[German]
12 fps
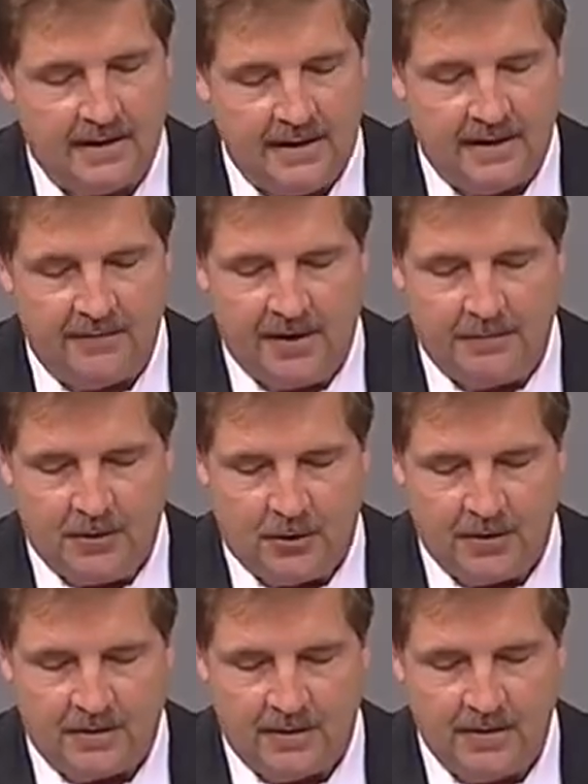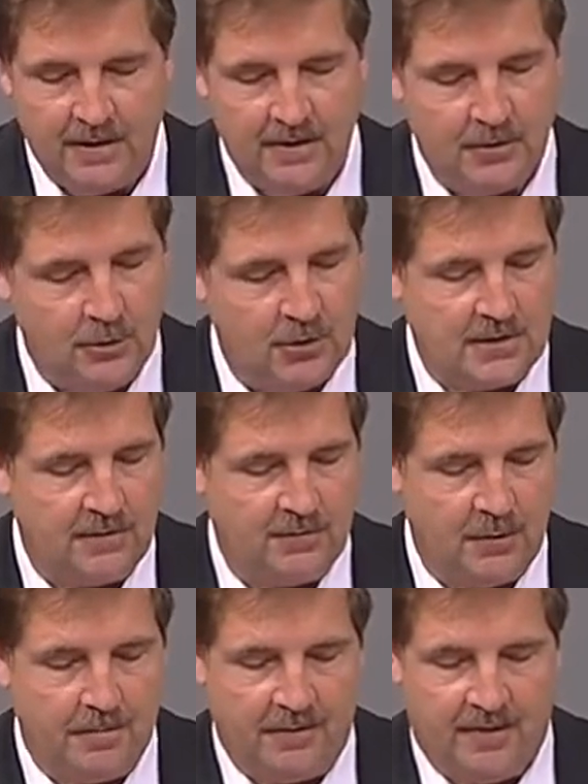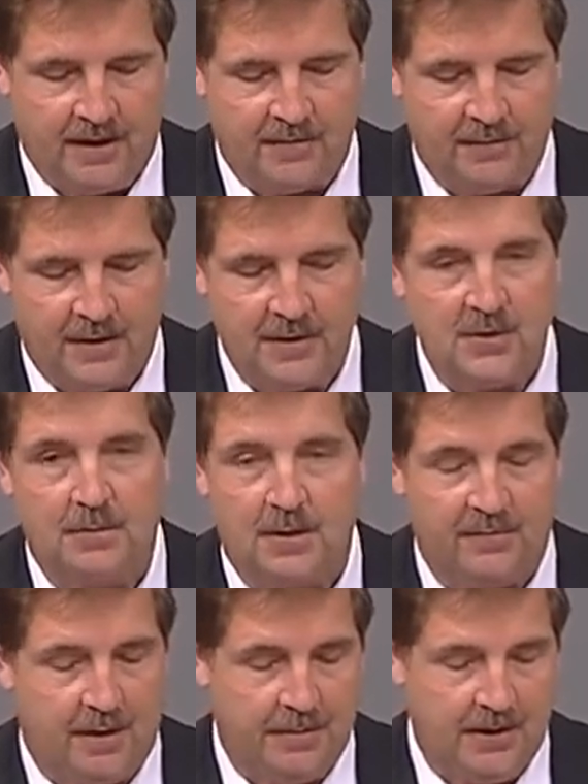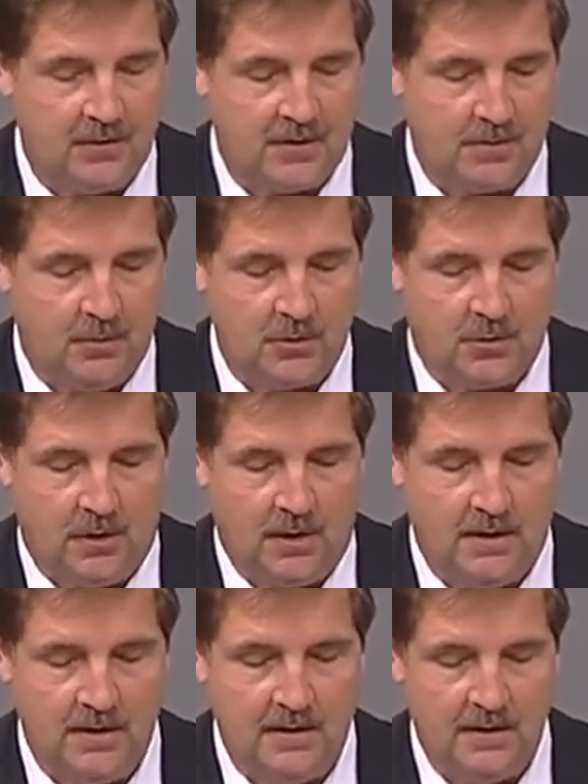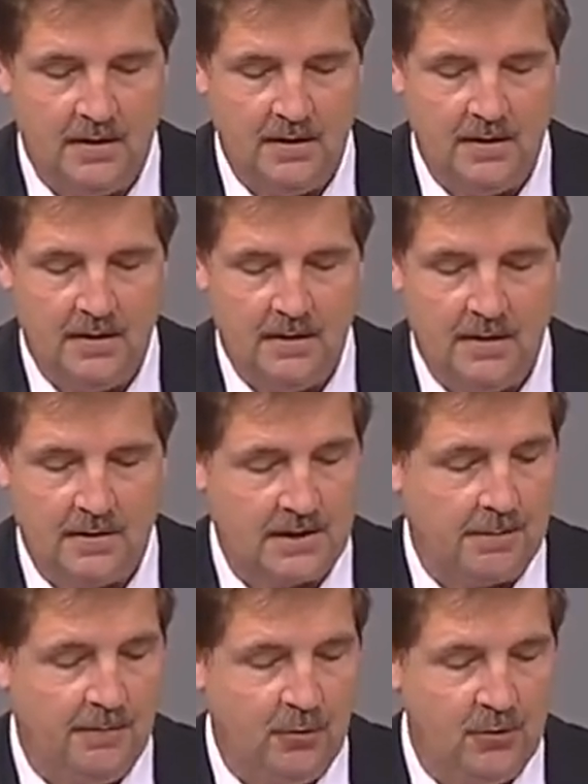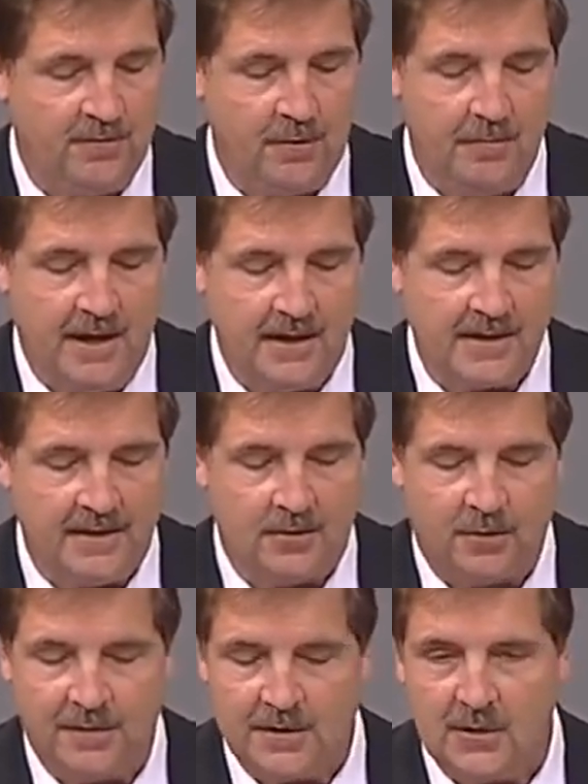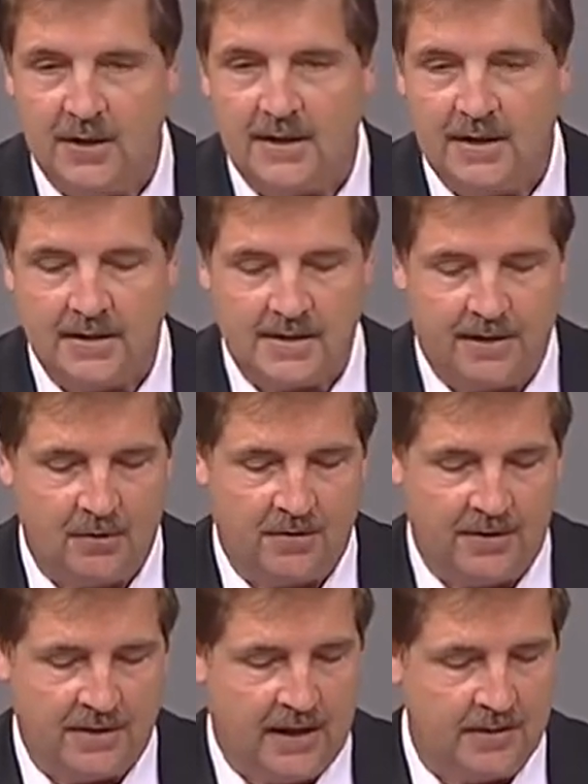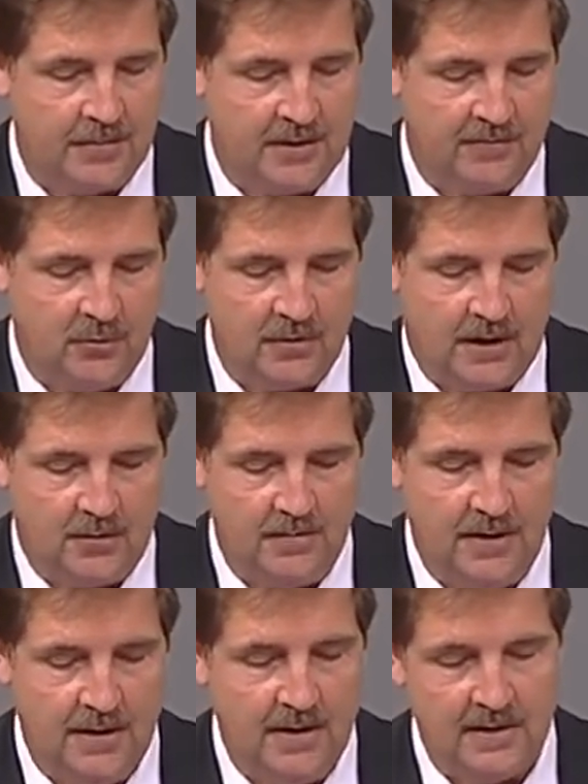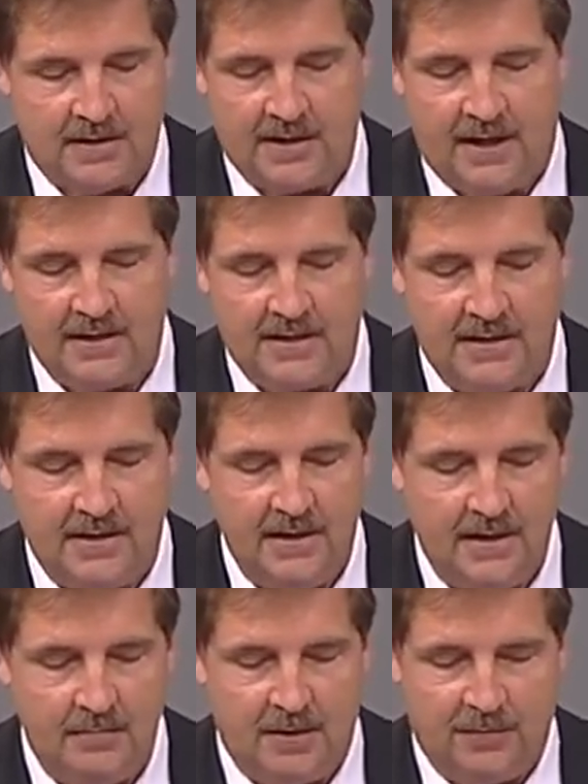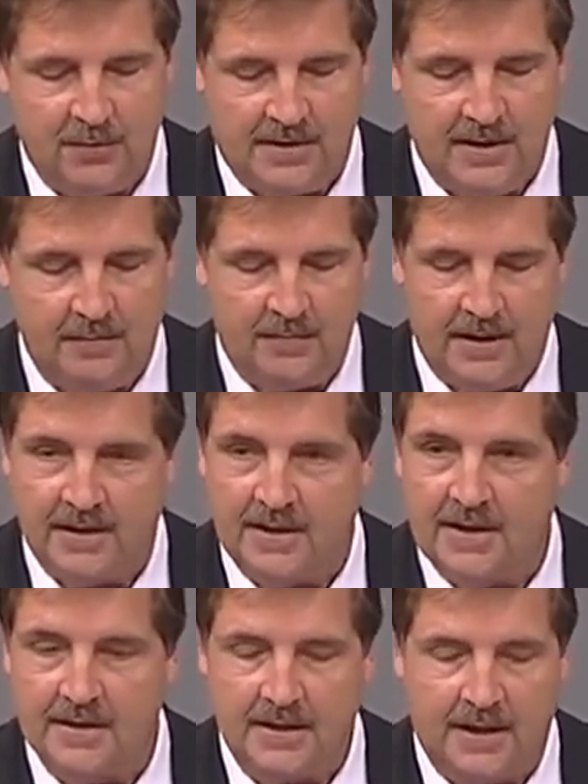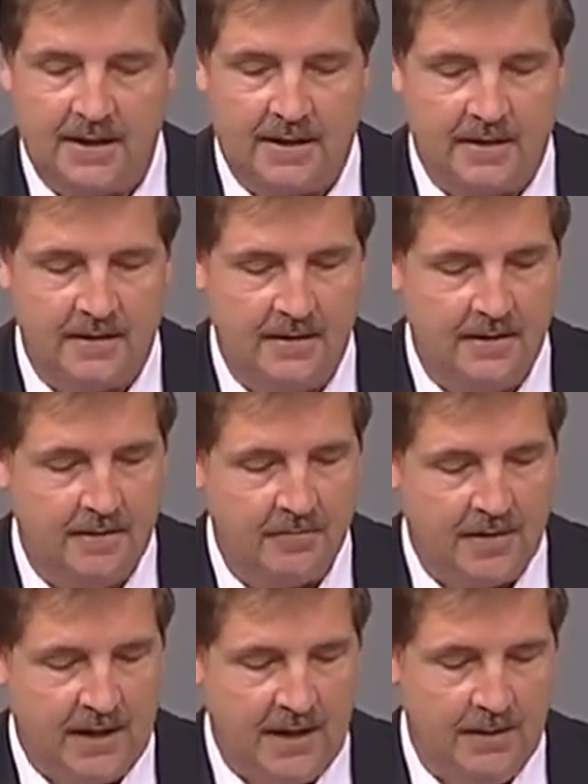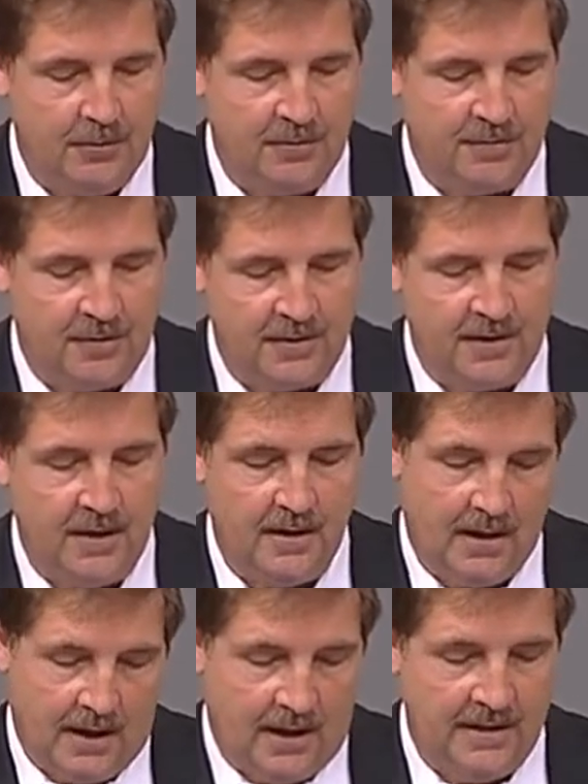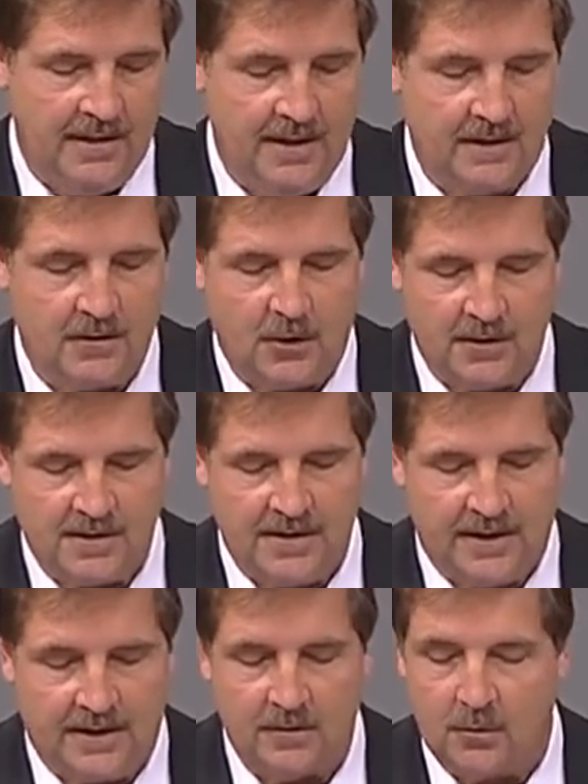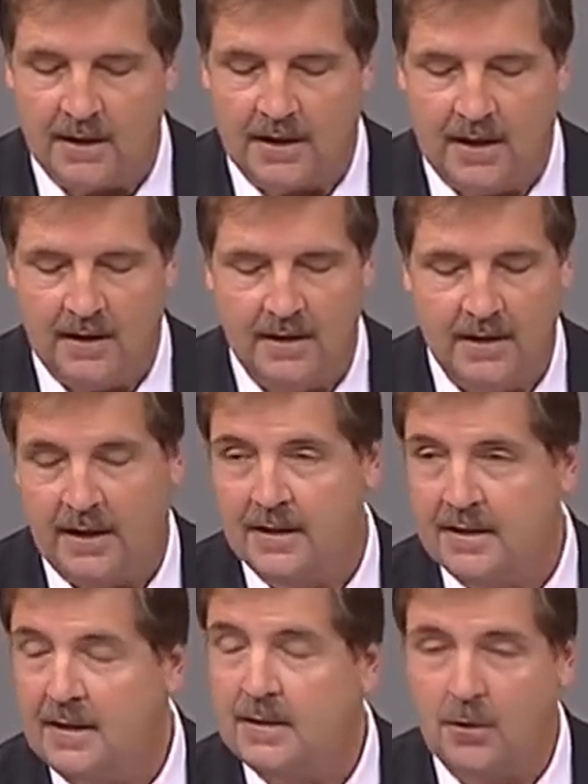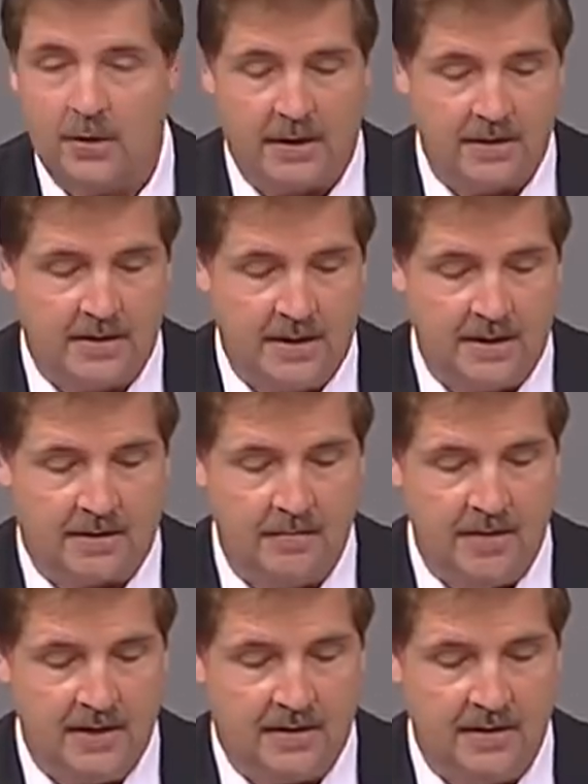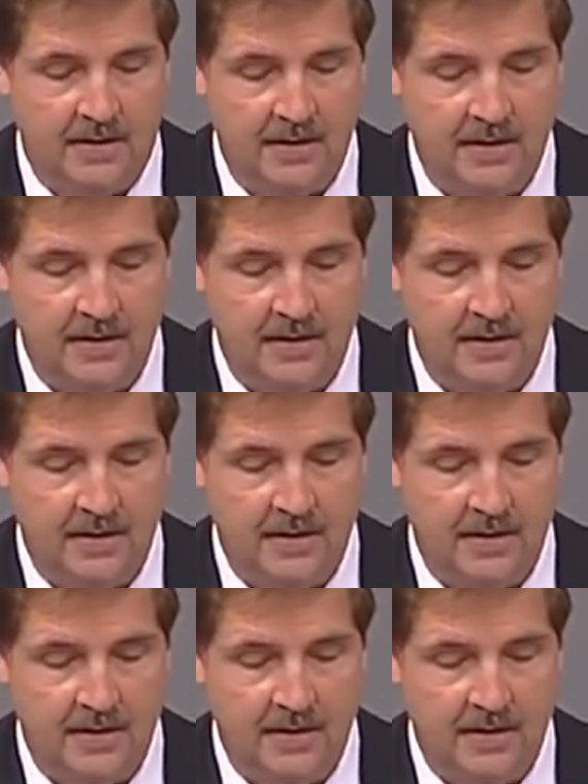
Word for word: Gegenwehr bedeuten. Die Nutzung von privaten Fahrzeugen mit Verbrennungsmotor, das Bewohnen von mehr als einer noch festzulegenden Anzahl von Quadratmeter Wohnraum, das Heizen mit fossilen Energieträgern, die Erhebung von annähernd kostendeckend oder gar renditorientierten Mieten,